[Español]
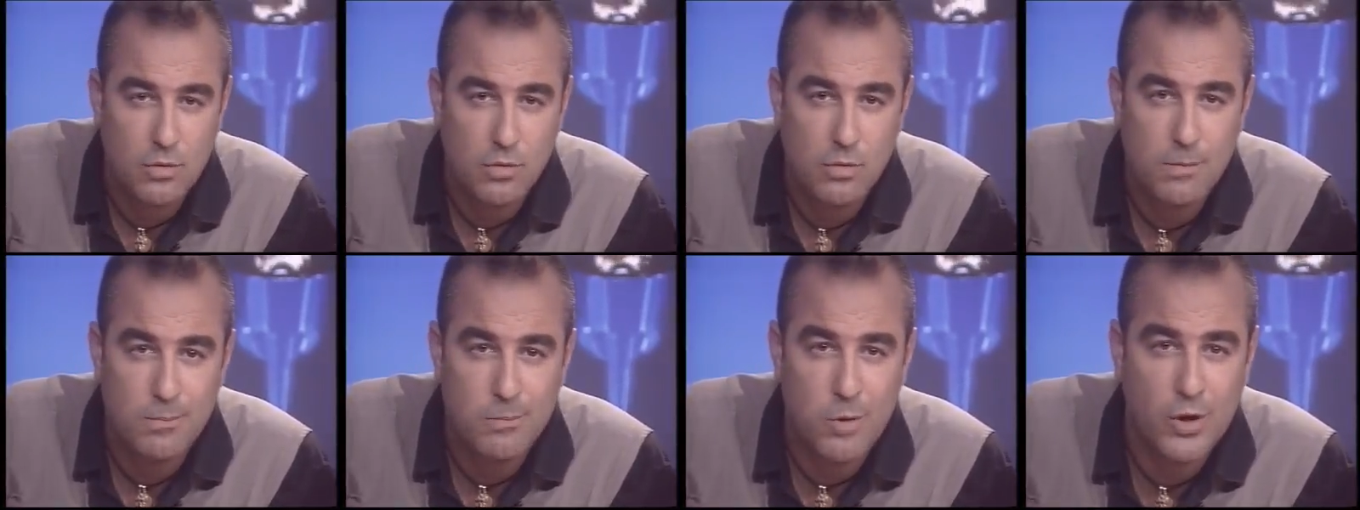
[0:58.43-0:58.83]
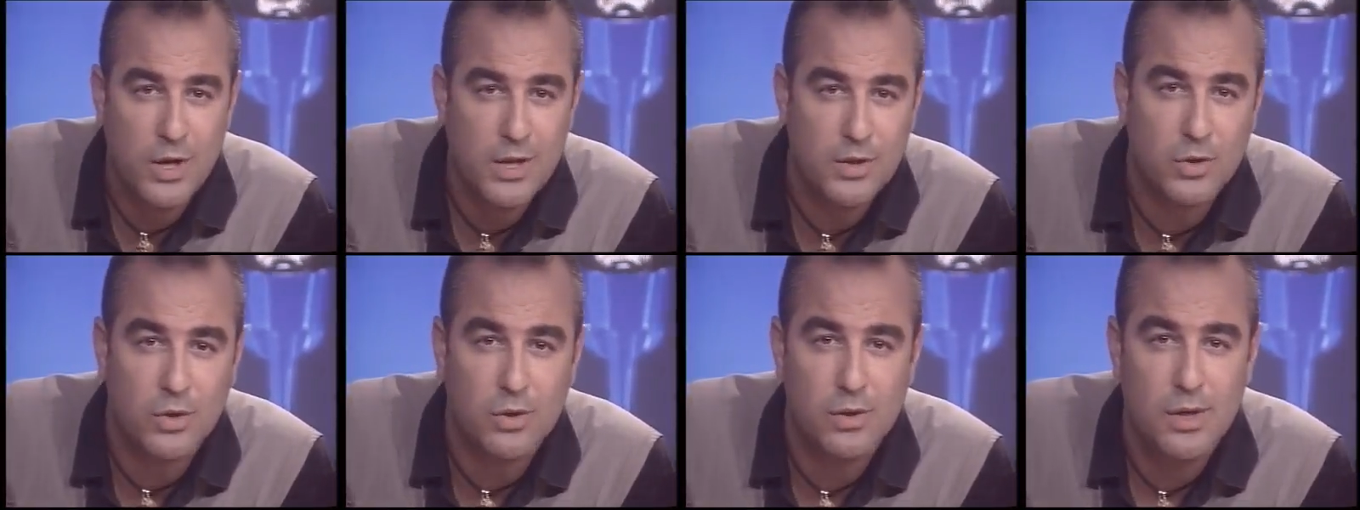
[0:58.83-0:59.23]
un
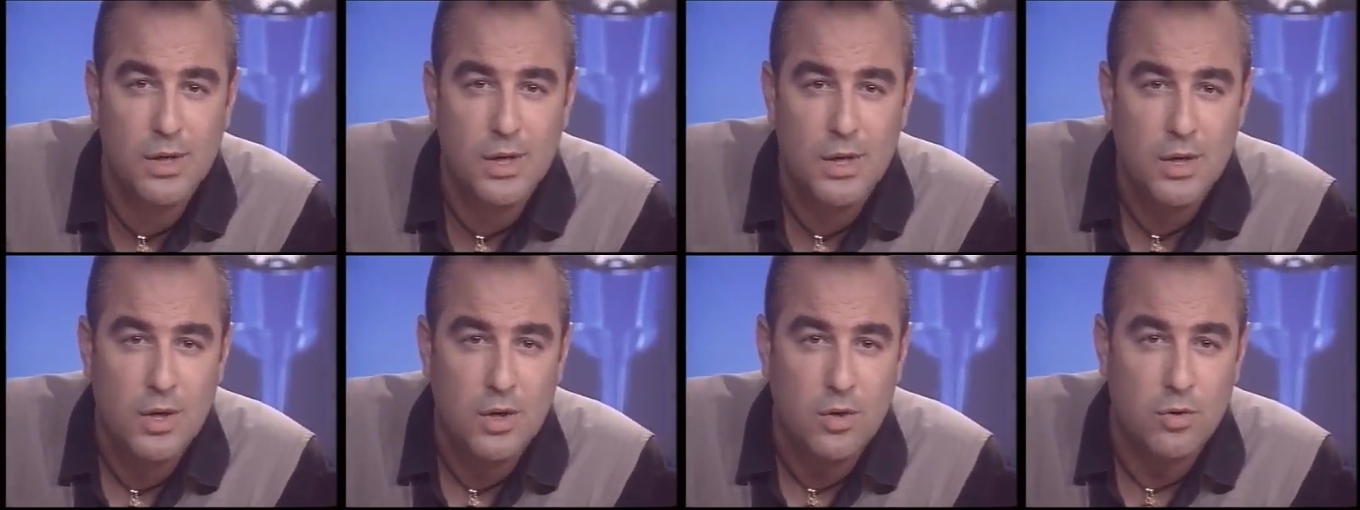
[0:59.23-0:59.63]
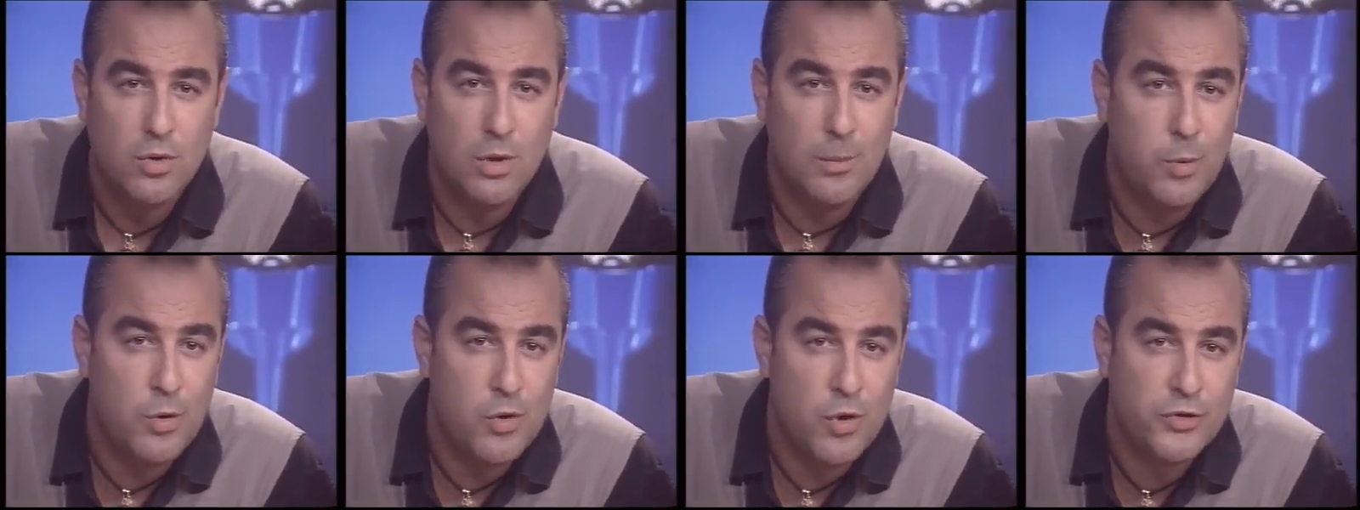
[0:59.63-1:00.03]
poquito,
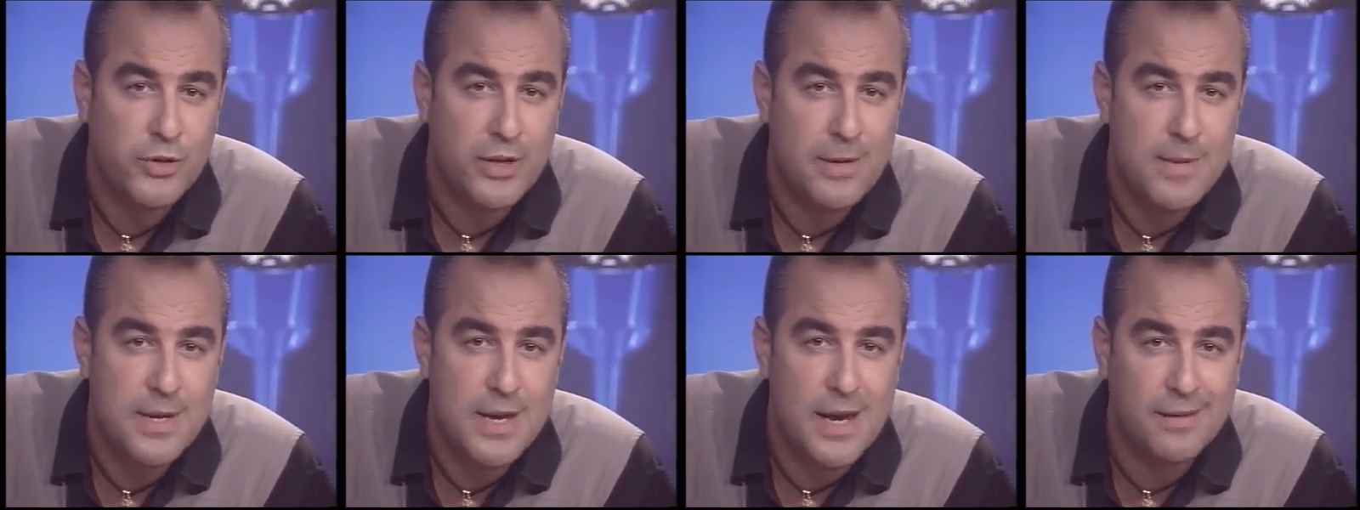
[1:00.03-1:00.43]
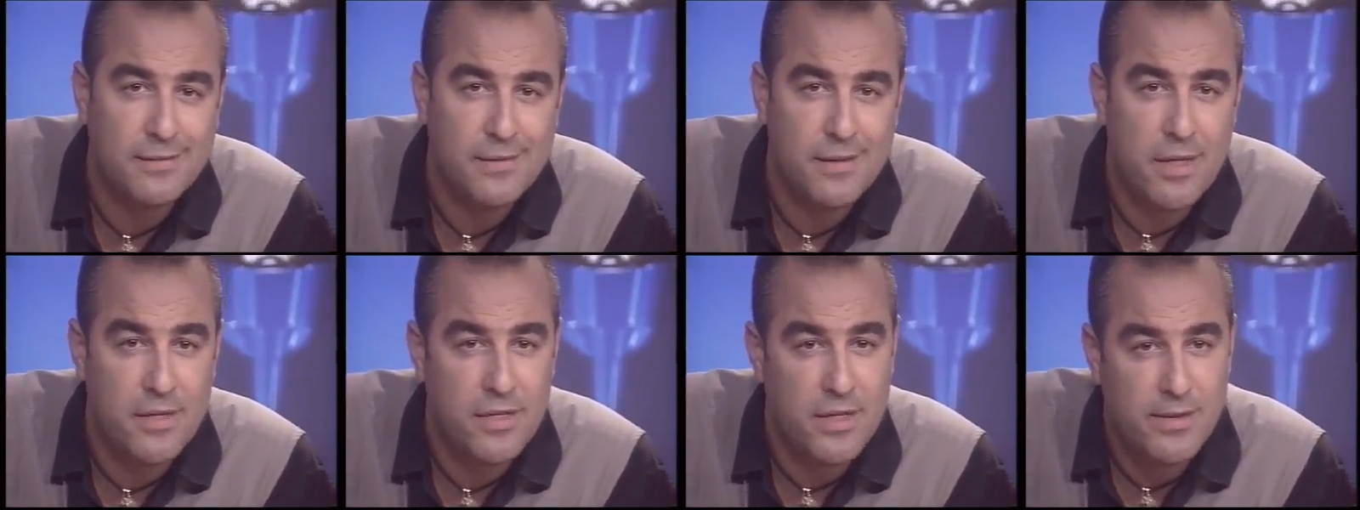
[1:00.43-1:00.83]
no puedo terminar
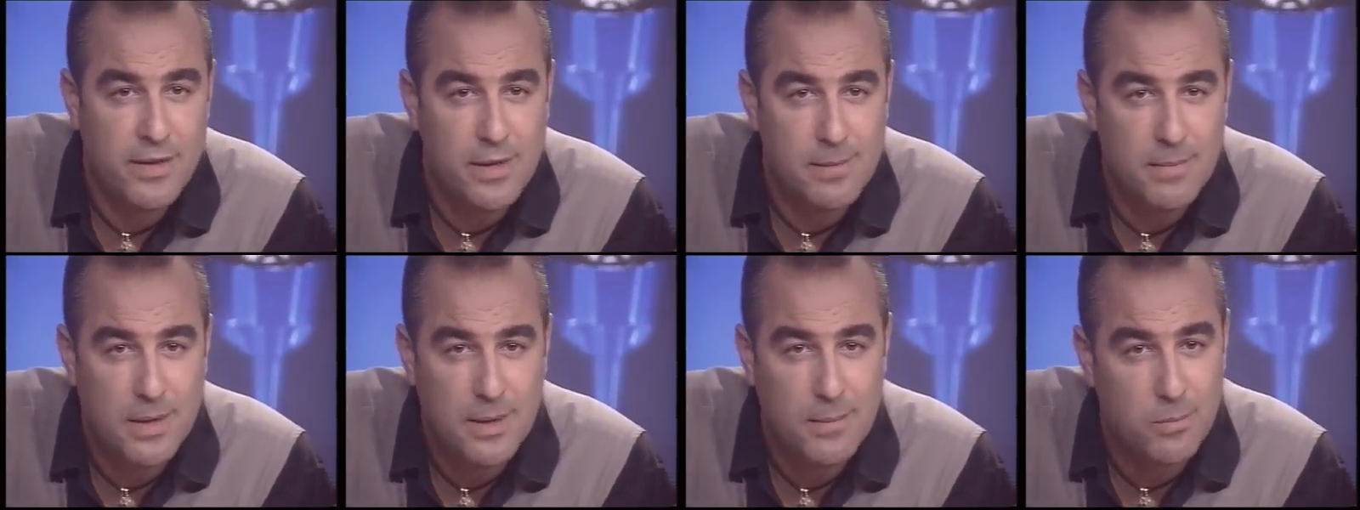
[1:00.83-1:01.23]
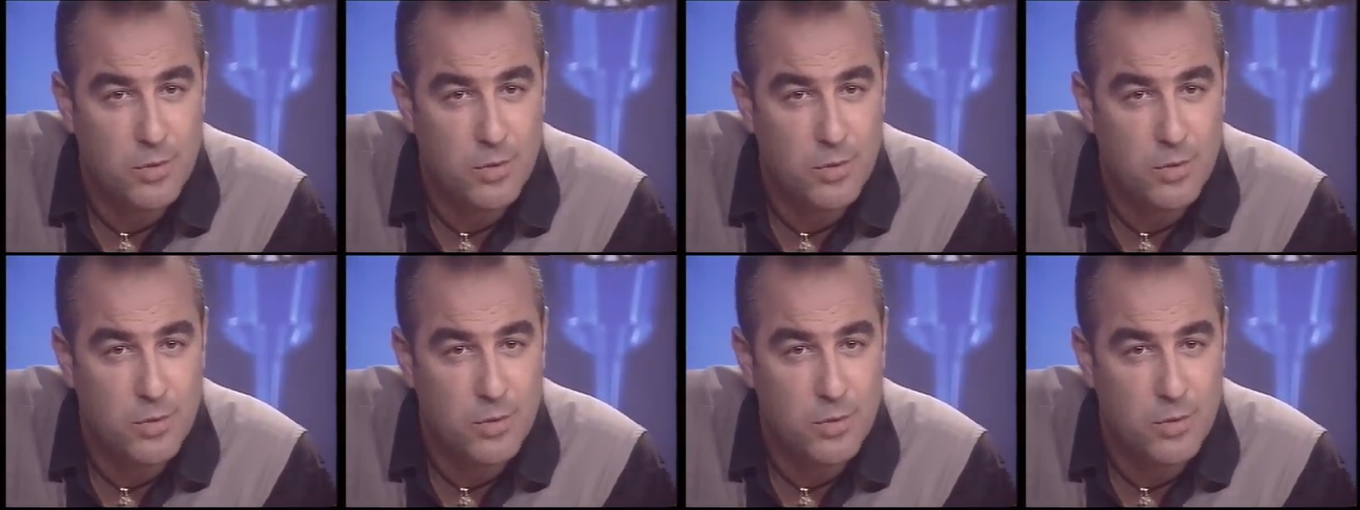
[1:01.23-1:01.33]
de decidirme,